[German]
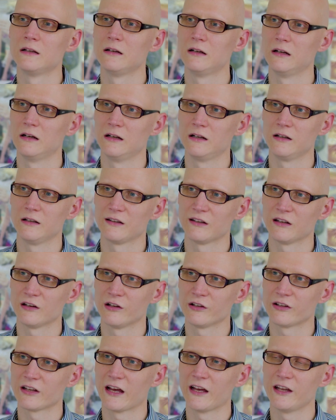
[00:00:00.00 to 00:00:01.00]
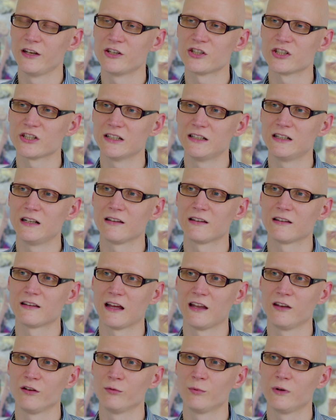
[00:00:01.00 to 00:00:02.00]
äh, dort einstellt,
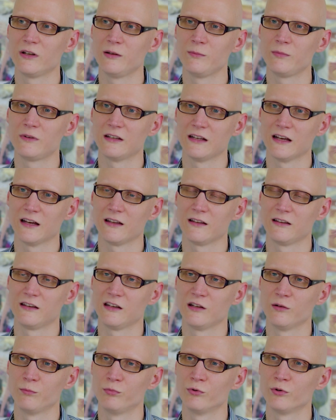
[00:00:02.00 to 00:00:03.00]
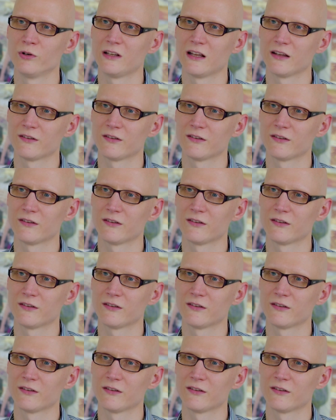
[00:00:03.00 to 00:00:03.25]
dann übernimmt der die Gebühren,